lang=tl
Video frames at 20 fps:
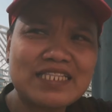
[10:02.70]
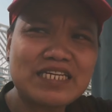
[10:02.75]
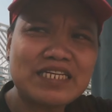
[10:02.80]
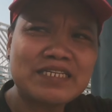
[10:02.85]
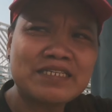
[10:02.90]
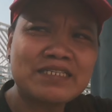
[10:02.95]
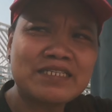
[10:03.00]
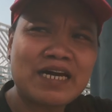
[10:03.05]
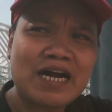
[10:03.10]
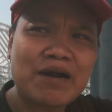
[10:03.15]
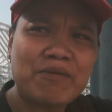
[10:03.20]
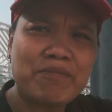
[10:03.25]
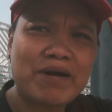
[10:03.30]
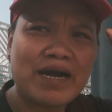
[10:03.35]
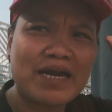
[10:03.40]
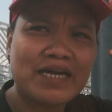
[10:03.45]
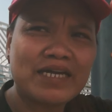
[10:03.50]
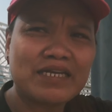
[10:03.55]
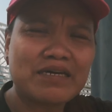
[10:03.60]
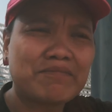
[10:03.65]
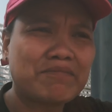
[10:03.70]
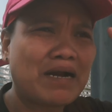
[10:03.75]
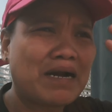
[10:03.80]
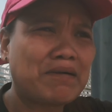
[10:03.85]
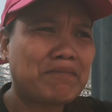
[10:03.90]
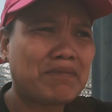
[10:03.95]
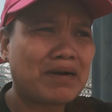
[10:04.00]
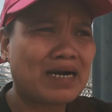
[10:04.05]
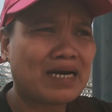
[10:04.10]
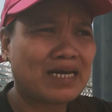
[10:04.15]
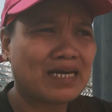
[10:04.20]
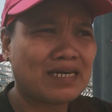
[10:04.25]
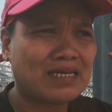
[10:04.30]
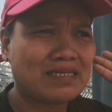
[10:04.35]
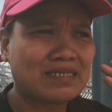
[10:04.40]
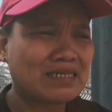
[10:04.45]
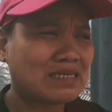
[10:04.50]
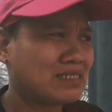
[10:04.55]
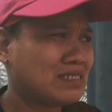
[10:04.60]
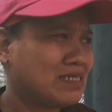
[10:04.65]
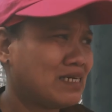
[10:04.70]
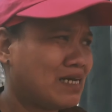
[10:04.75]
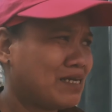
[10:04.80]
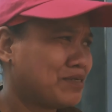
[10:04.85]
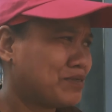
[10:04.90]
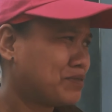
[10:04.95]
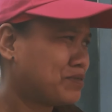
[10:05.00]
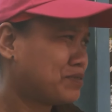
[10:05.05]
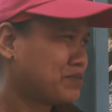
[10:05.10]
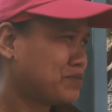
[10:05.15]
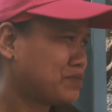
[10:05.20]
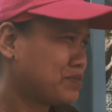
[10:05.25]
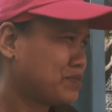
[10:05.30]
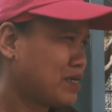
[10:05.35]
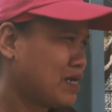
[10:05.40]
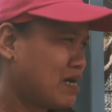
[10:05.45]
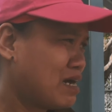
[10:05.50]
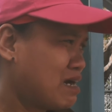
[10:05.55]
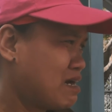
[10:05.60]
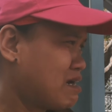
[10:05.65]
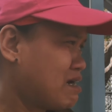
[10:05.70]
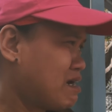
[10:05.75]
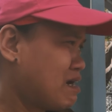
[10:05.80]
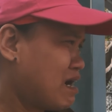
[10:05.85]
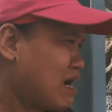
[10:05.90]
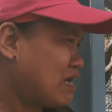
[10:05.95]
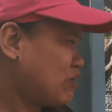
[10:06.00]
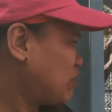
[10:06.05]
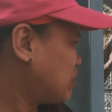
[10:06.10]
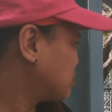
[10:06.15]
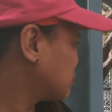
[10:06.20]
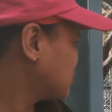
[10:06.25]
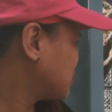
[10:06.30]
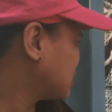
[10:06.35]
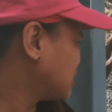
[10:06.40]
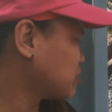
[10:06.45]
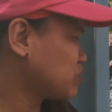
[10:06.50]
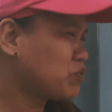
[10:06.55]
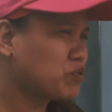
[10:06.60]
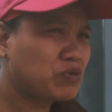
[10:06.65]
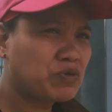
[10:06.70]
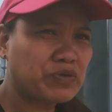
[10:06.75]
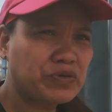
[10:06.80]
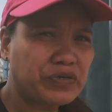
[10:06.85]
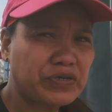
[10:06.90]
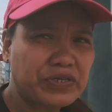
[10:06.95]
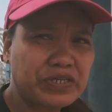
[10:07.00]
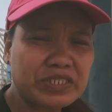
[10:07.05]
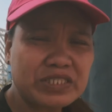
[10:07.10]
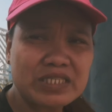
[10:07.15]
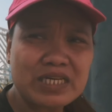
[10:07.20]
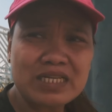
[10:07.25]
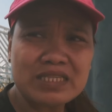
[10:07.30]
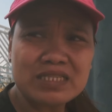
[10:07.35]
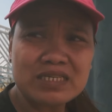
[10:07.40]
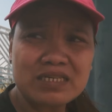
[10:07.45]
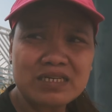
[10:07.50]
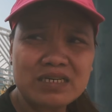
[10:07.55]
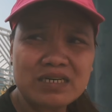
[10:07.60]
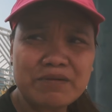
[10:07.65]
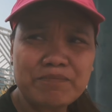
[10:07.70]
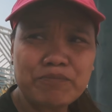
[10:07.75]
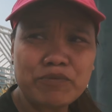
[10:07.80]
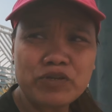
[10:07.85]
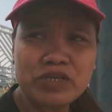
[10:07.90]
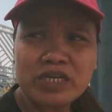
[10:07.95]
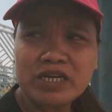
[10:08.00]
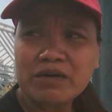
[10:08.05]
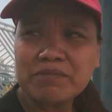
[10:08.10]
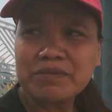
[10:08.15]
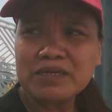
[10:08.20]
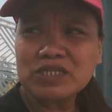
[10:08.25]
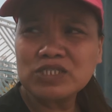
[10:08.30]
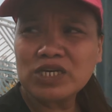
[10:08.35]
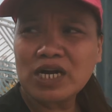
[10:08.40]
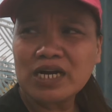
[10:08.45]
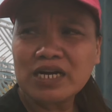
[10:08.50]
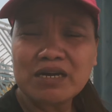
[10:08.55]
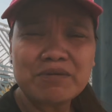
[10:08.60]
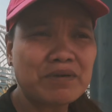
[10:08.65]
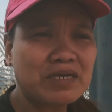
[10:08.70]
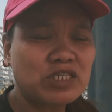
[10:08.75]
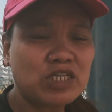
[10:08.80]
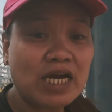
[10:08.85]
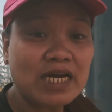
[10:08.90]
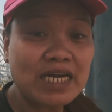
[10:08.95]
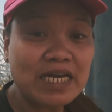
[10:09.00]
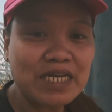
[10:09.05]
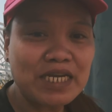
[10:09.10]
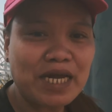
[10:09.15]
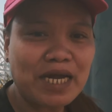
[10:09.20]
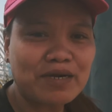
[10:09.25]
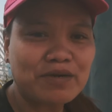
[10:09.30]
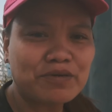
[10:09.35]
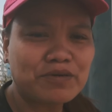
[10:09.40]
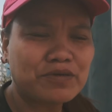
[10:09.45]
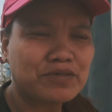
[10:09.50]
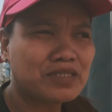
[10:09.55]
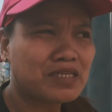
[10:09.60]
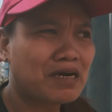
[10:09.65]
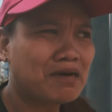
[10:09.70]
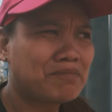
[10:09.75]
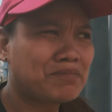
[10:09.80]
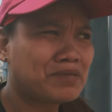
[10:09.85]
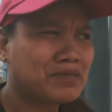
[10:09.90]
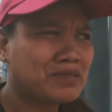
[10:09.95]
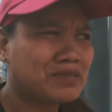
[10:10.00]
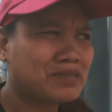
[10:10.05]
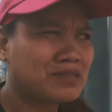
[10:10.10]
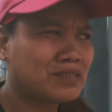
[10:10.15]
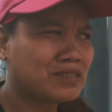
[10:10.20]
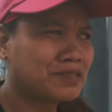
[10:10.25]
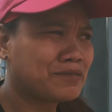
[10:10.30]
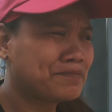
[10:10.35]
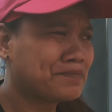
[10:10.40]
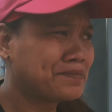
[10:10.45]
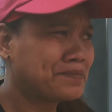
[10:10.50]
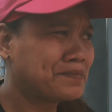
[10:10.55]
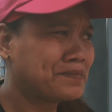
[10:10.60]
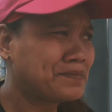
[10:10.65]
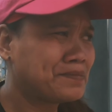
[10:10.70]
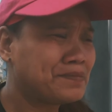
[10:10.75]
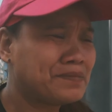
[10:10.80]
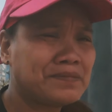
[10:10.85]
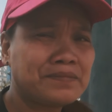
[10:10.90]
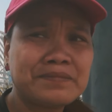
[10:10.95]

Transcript: natin nahabain ng mahabain kasi ano, ano na to siya dito, court, at uh, pwede kang mag-jogging. Mag-jogging na ako, tapos hmm